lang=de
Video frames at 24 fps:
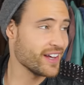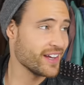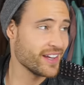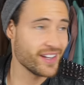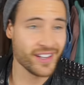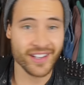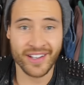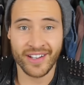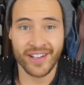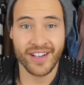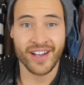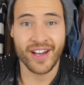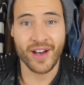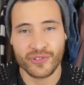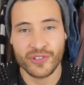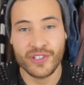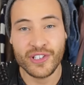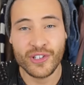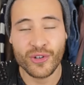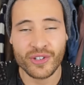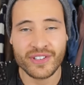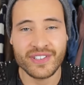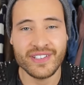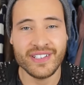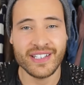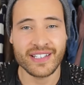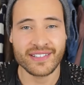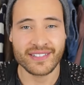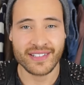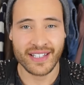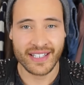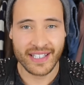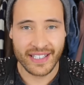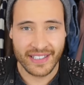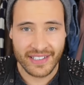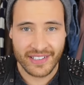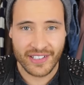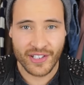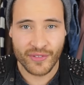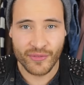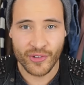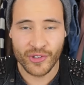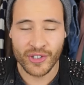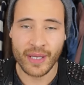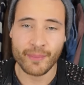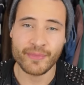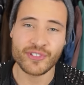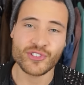Aha. Für die Leute, die jetzt leider nicht
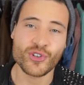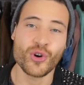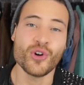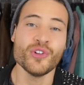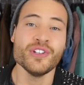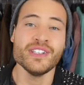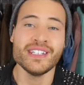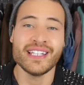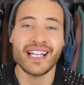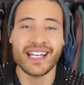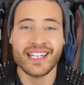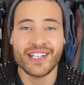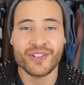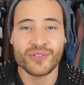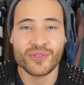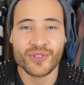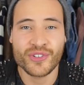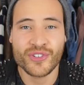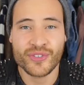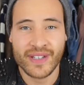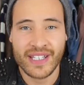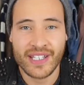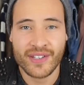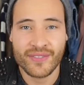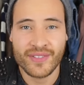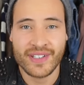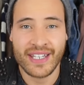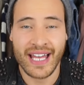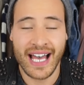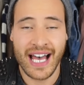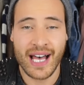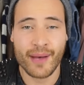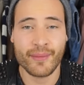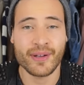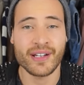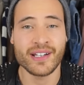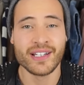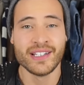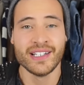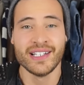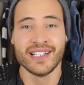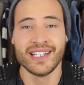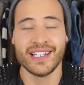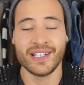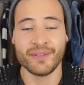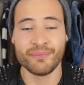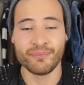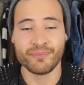gewonnen haben, es konnten leider nur zwei gewinnen, aber
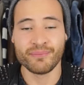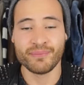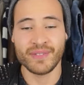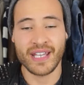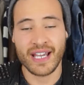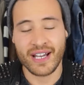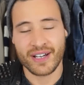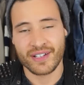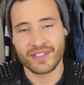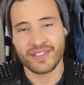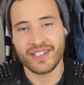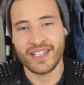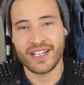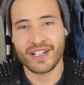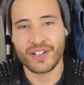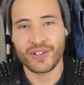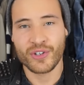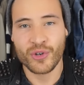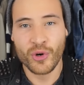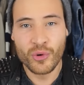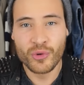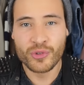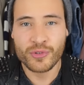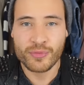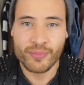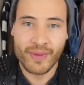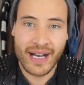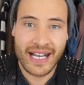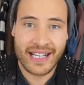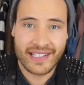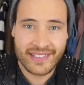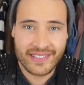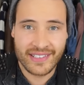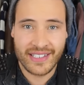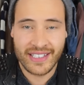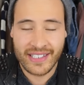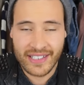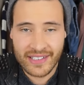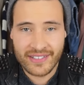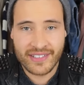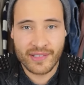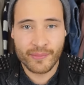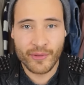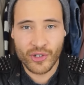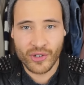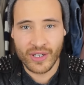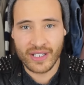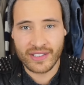ähm, ja, der Code Mark10 ist
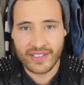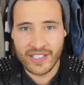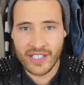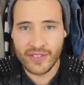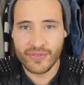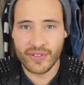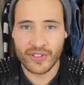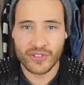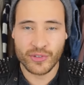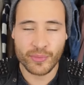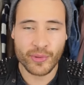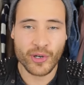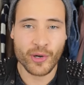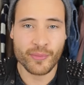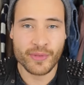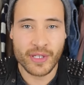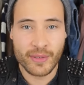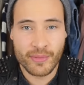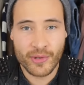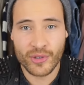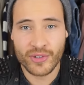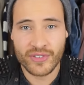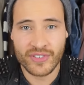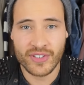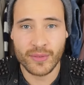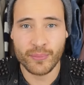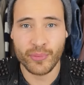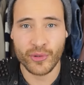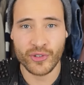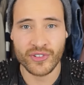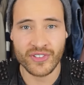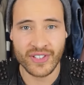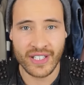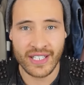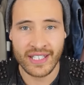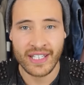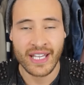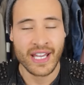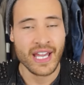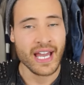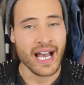immer noch aktiv, also ihr bekommt immer noch 10%.